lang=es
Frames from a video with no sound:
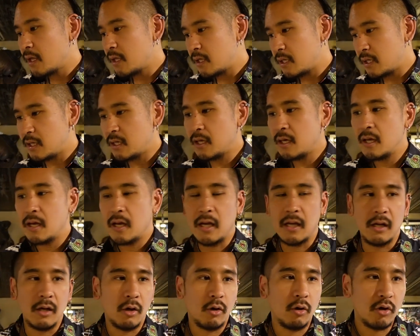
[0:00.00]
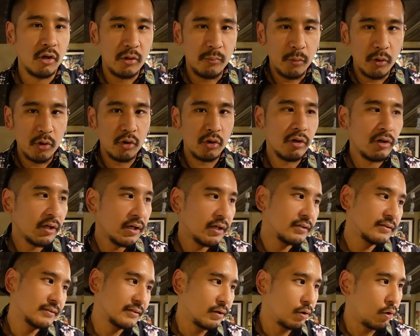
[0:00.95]
y el horimono
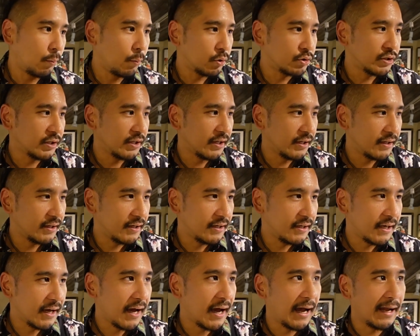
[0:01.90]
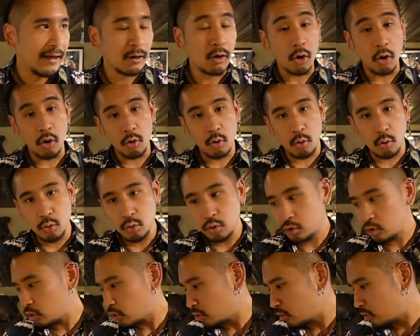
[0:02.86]
es como se le diría al
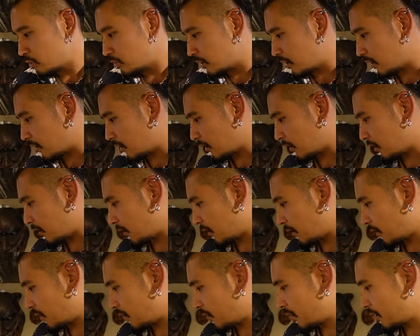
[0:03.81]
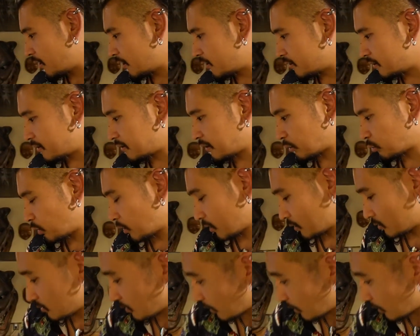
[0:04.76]
conjunto de, de tatuajes.